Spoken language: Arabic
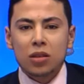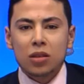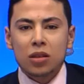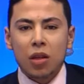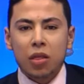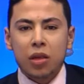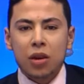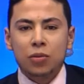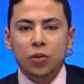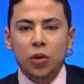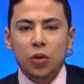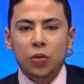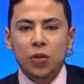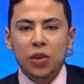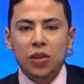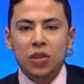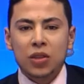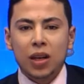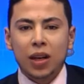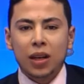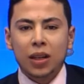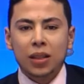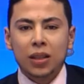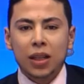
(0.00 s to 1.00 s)
نستضيف في
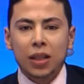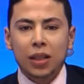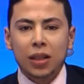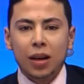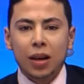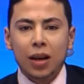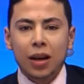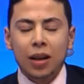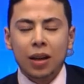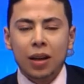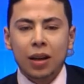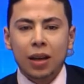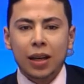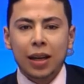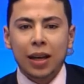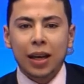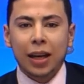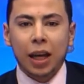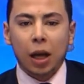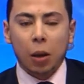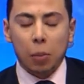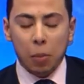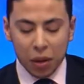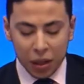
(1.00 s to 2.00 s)
ساعتنا
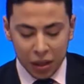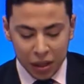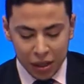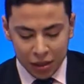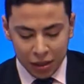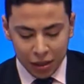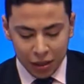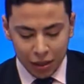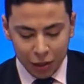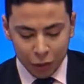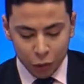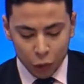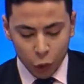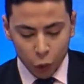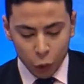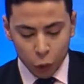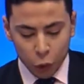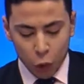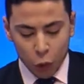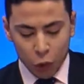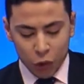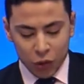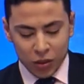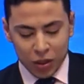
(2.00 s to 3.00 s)
الإخبارية
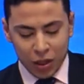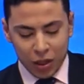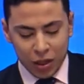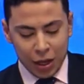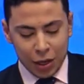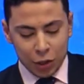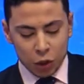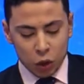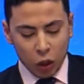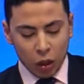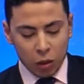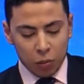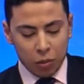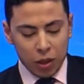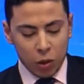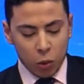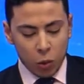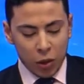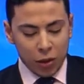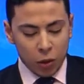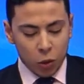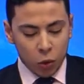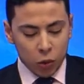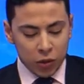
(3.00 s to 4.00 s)
دكتور صالح
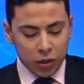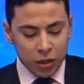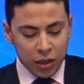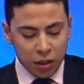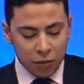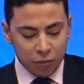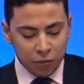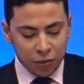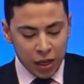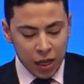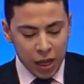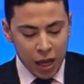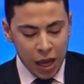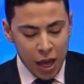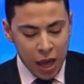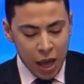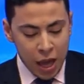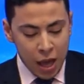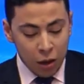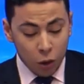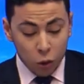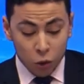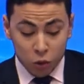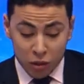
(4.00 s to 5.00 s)
شقباوي أستاذ في
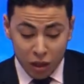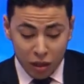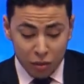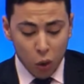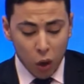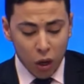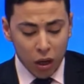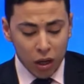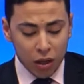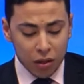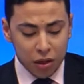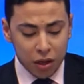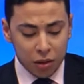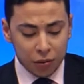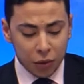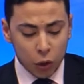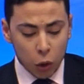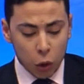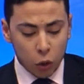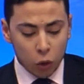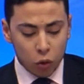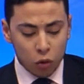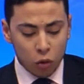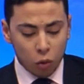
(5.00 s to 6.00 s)
أستاذ محاضر في
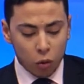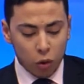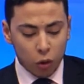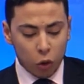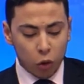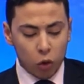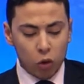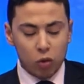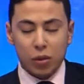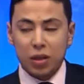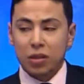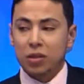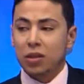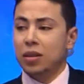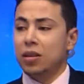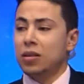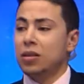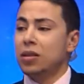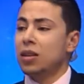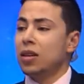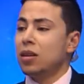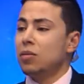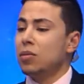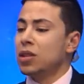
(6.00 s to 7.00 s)
الحقوق والعلوم
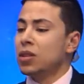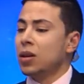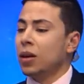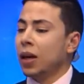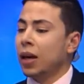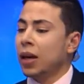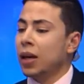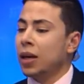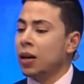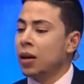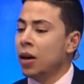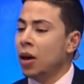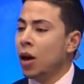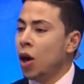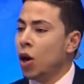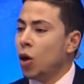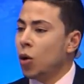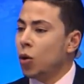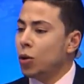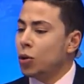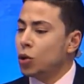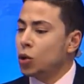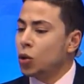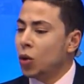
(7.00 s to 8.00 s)
السياسية مساء الخير
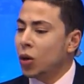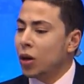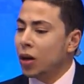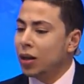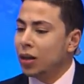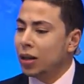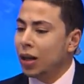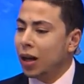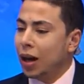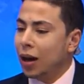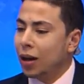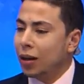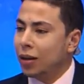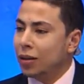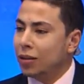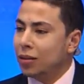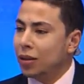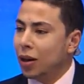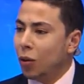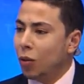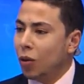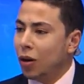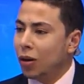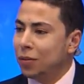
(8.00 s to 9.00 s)
وشكرا على
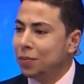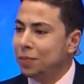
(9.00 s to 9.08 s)
الدعوة